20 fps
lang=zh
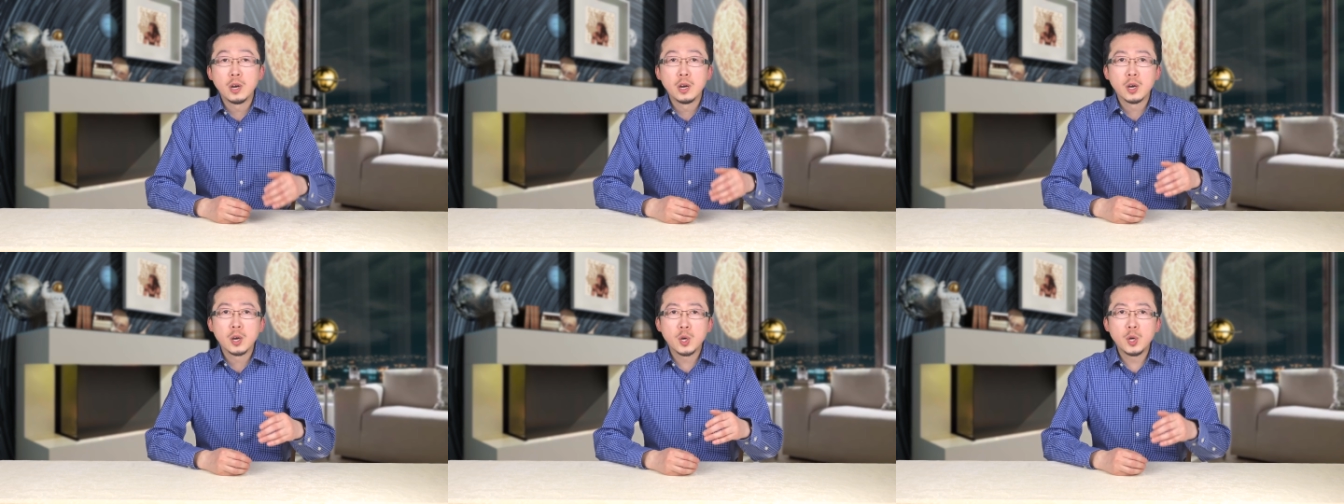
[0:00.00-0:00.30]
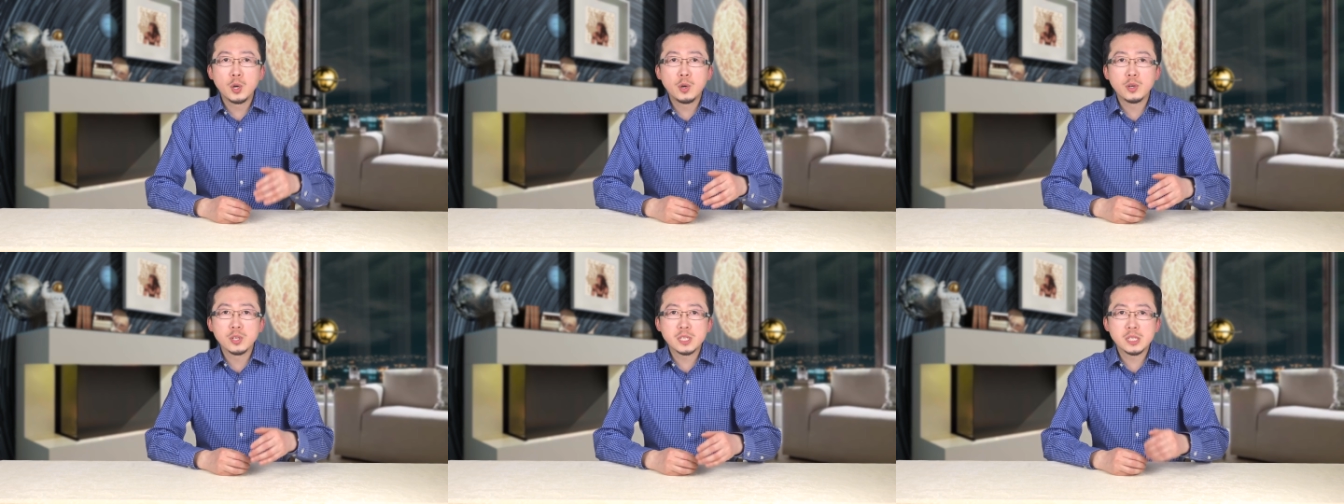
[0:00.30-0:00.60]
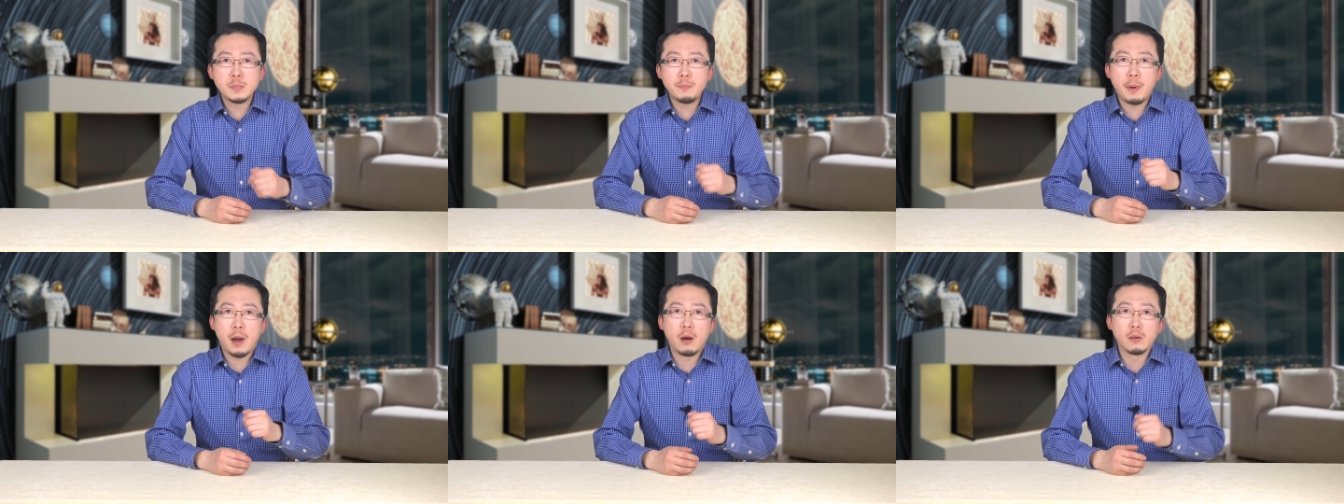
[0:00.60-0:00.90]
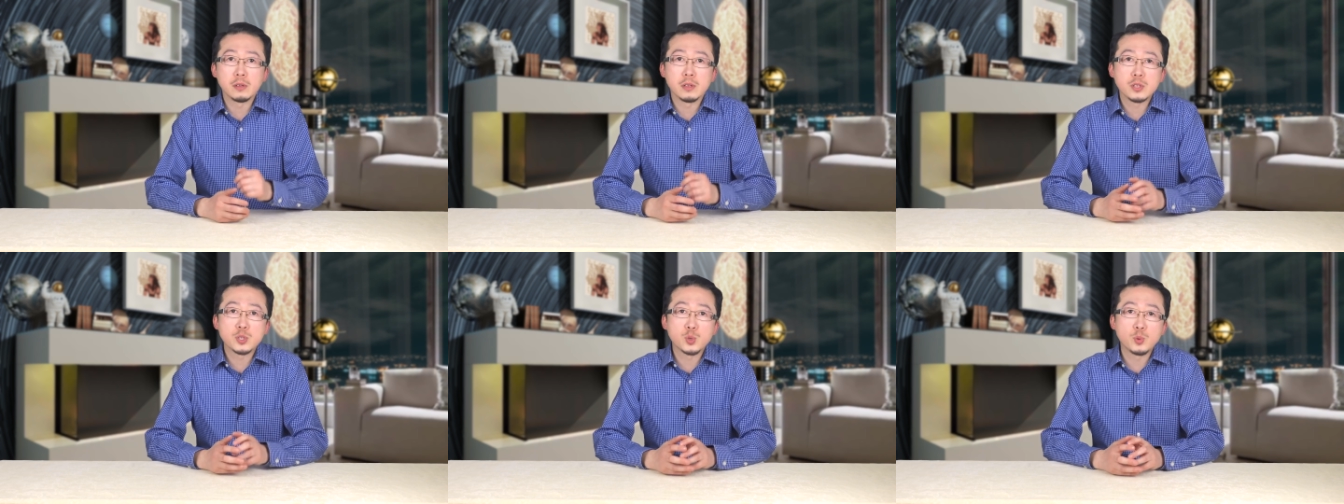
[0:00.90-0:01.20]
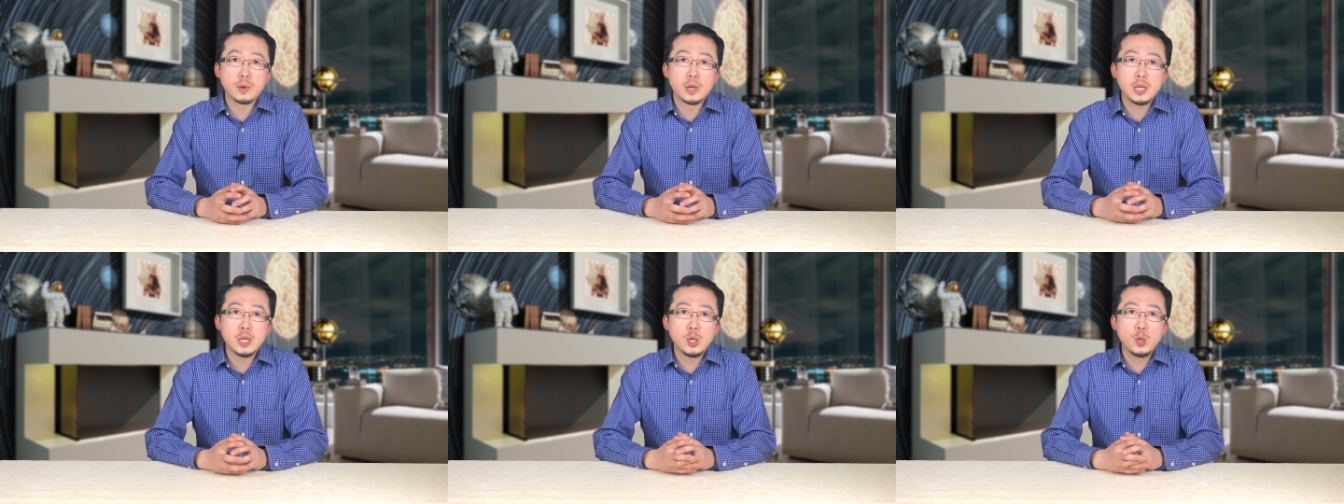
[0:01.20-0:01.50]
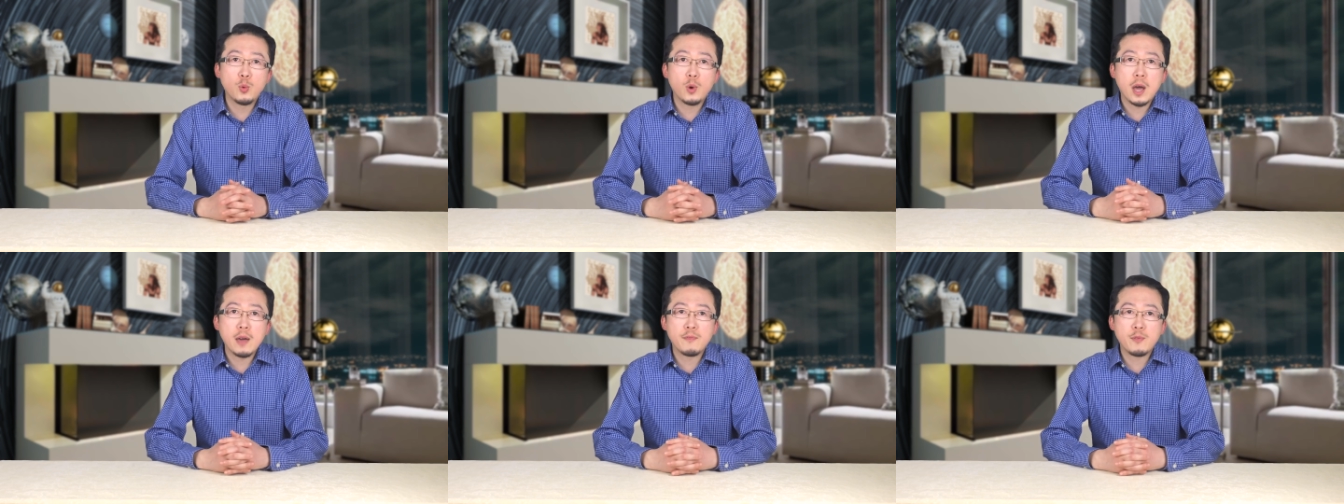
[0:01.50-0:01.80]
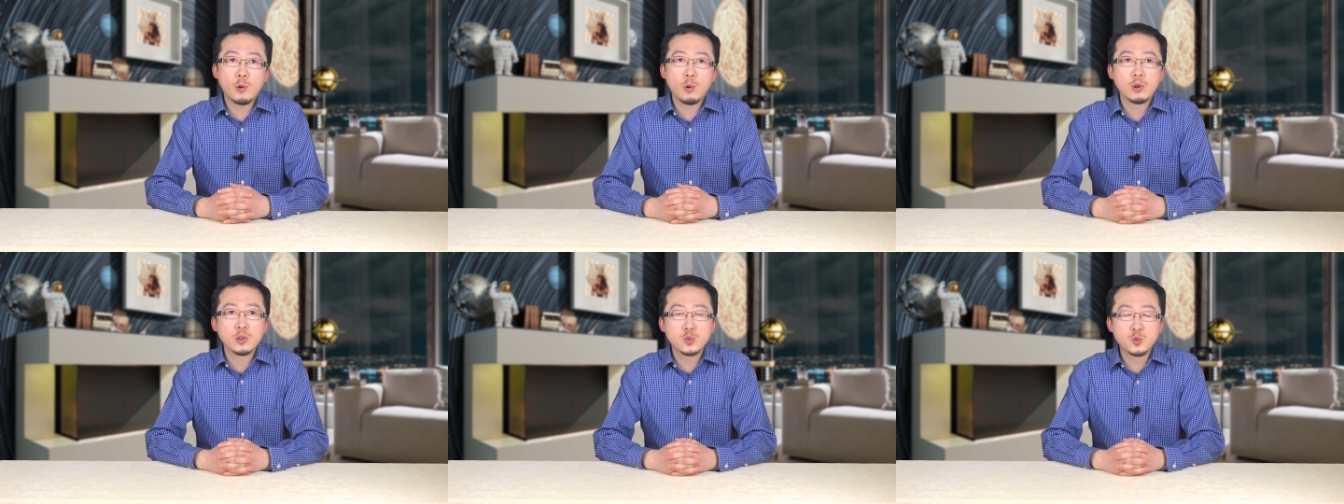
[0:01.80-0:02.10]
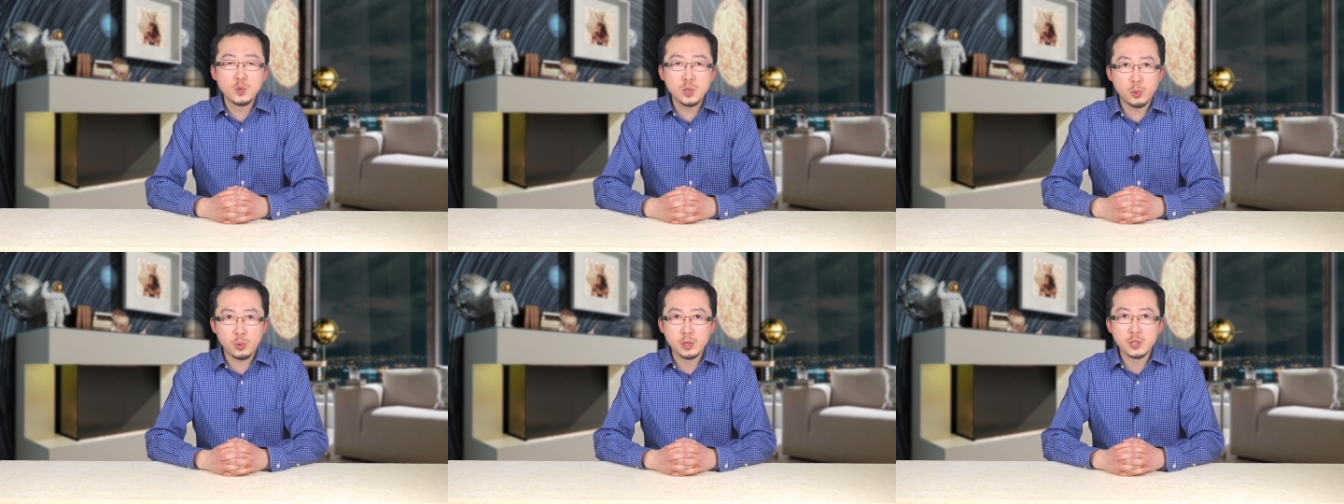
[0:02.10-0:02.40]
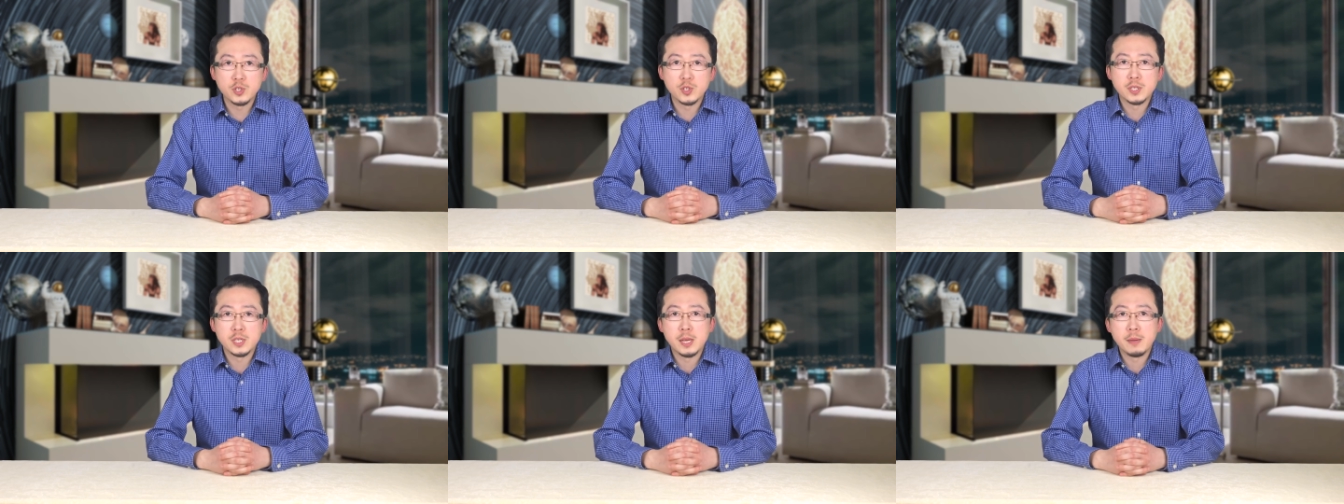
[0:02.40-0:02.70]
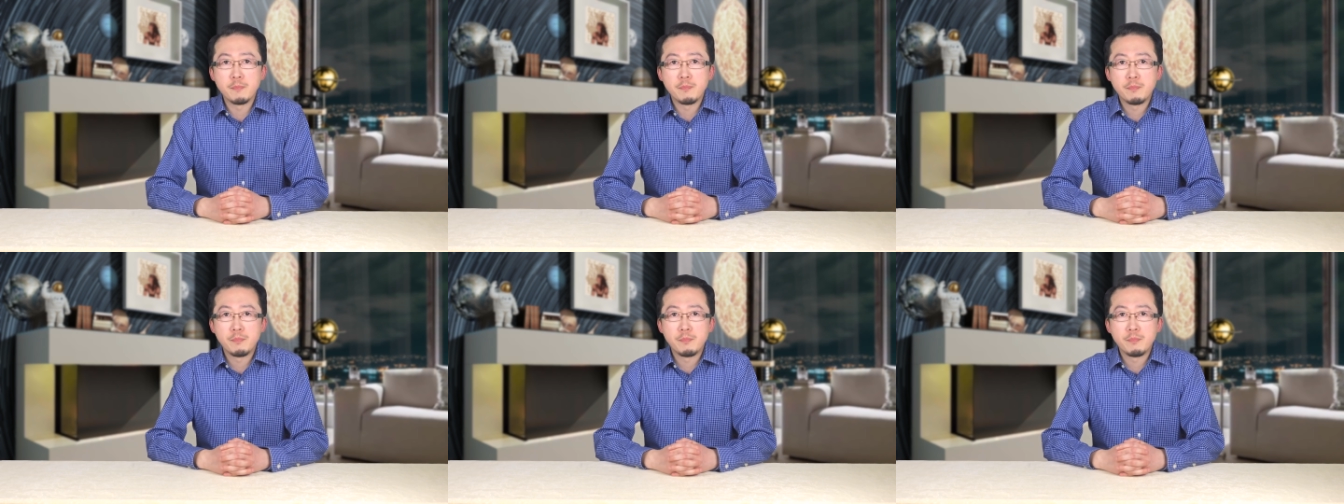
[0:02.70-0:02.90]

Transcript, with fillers: 科克斯堡的所谓 U F O 坠毁事件。